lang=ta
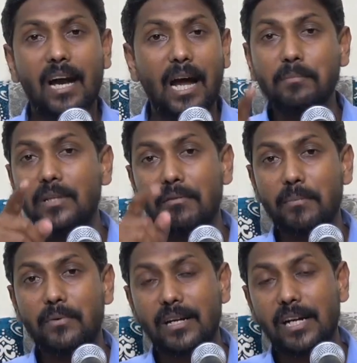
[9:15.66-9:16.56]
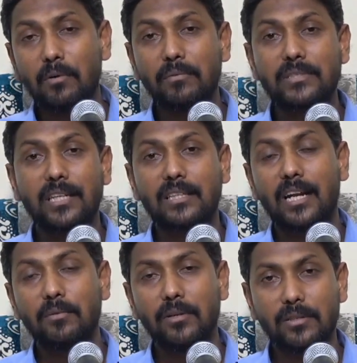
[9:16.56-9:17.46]
அன்பு தெய்வ பிள்ளைகளே ஒரு விஷயத்தை
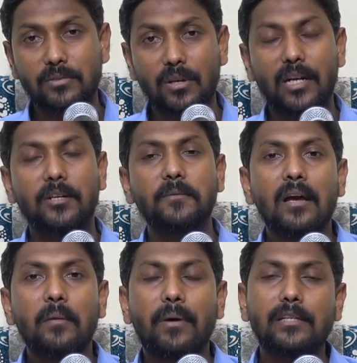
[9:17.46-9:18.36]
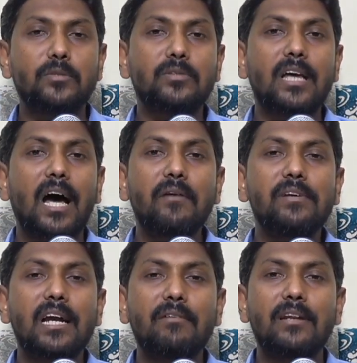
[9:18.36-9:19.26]
நான் உங்களுக்கு சொல்லட்டும் பரிசுத்த
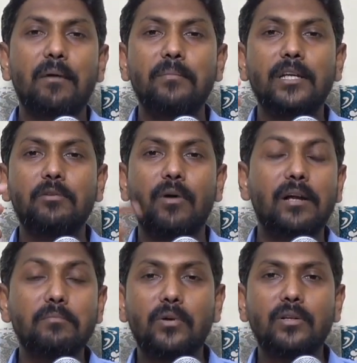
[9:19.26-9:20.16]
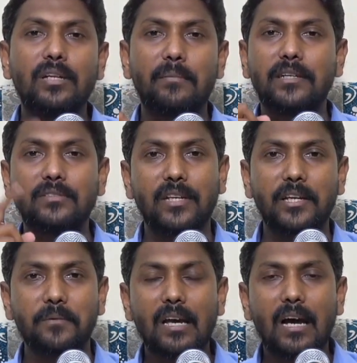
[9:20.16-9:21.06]
ஆவியானவர் நம் மீது வரும்போது நமக்கு
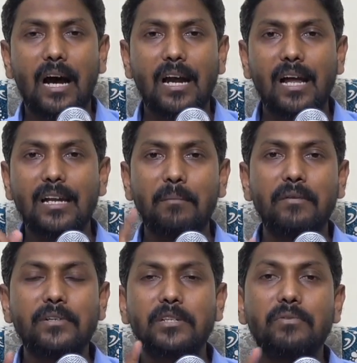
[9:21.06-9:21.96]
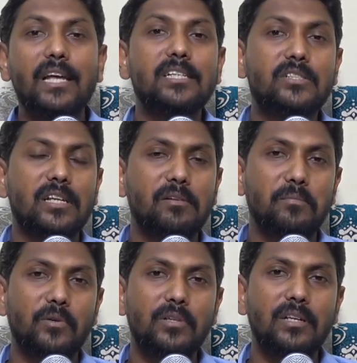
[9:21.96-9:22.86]
தெரியும் ஆனால் நம்மை விட்டு விலகிச்
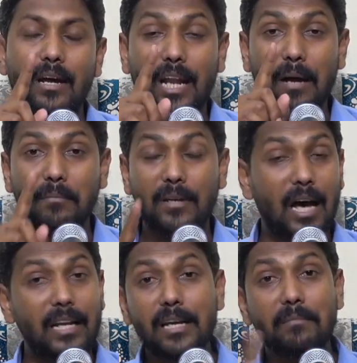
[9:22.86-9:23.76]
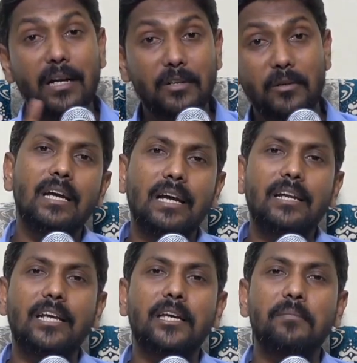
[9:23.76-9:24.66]
செல்லும் போது நாம் அறிய மாட்டோம்
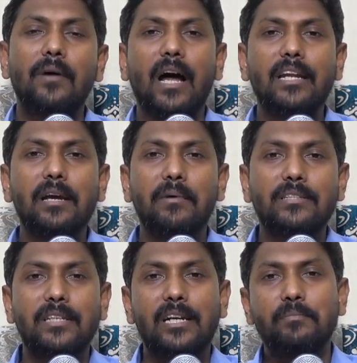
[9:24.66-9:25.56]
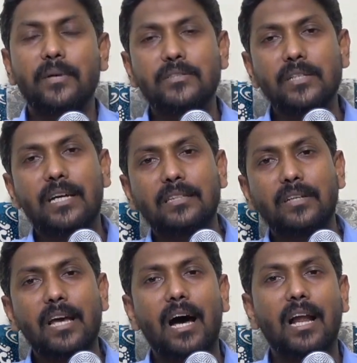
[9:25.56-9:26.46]
இன்றைக்கு அந்நிய வாசைகளை பேசி
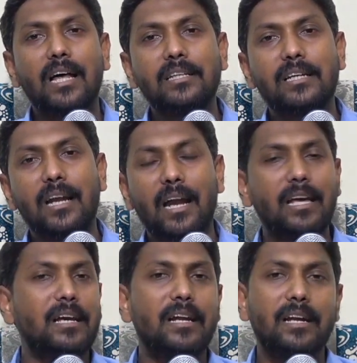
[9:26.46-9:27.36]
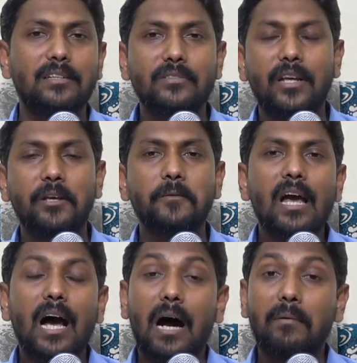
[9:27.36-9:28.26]
கர்த்தரை ஆராதிக்கிற அநேகரை எனக்கு தெரியும்
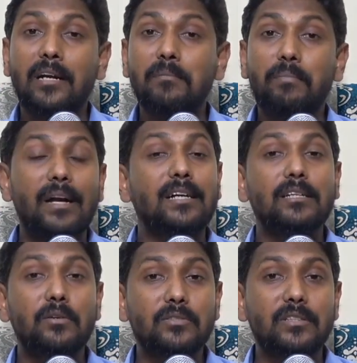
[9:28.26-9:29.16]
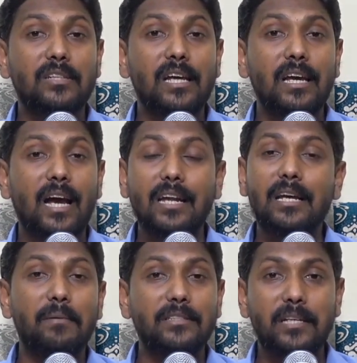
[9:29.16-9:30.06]
அவர்கள் பழக்க தோஷத்திலே
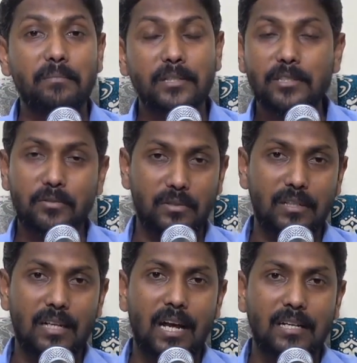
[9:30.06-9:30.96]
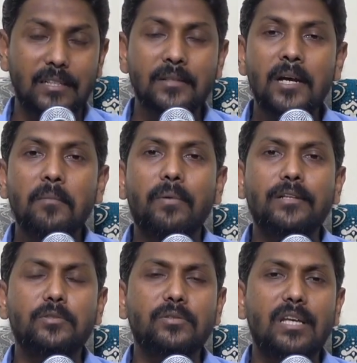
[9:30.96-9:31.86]
அந்நிய வாசையை பேசிக் கொண்டிருக்கிறார்கள்
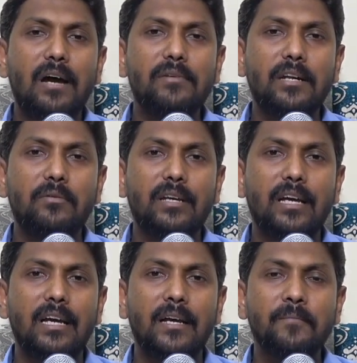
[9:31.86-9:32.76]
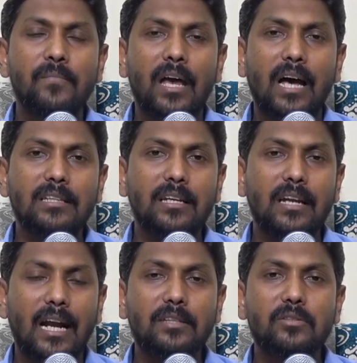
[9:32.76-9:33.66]
பரிசுத்த ஆவியானுடைய அந்த
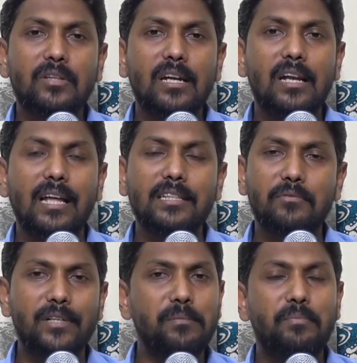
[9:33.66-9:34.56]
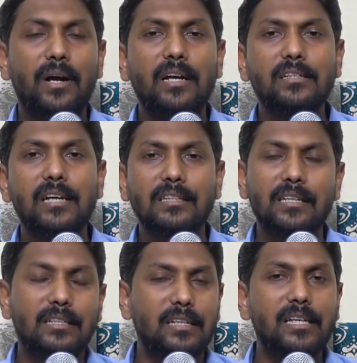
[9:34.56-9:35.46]
நடத்துதல் அந்த வெளிப்பாடு அந்த
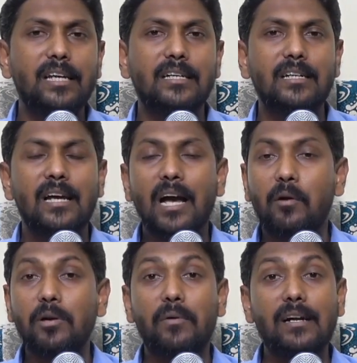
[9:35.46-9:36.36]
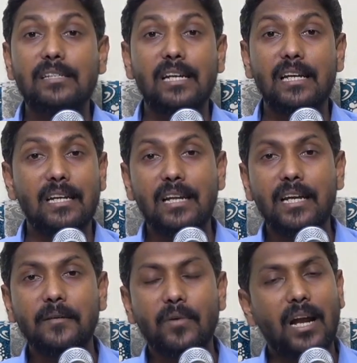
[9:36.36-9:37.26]
கிரியைகள் அவருடைய வாழ்க்கையில் இல்லை
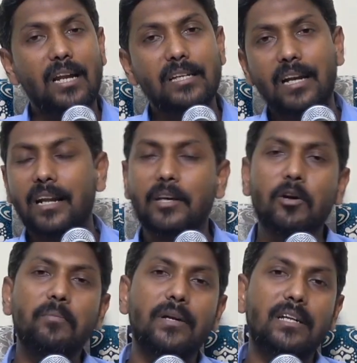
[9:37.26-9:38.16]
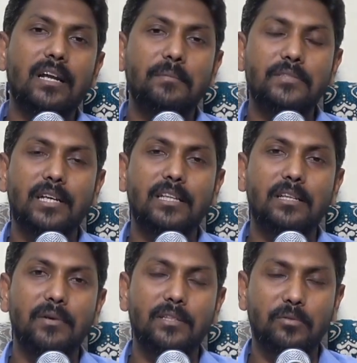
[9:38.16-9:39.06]
ஆனால் என்றைக்கோ பெற்ற அபிஷேகத்தை
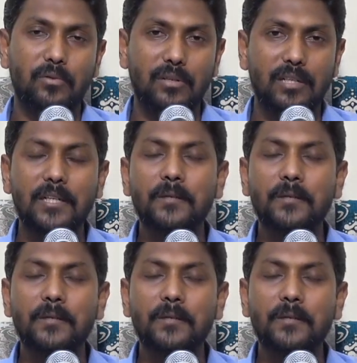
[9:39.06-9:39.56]
வைத்துக்கொண்டு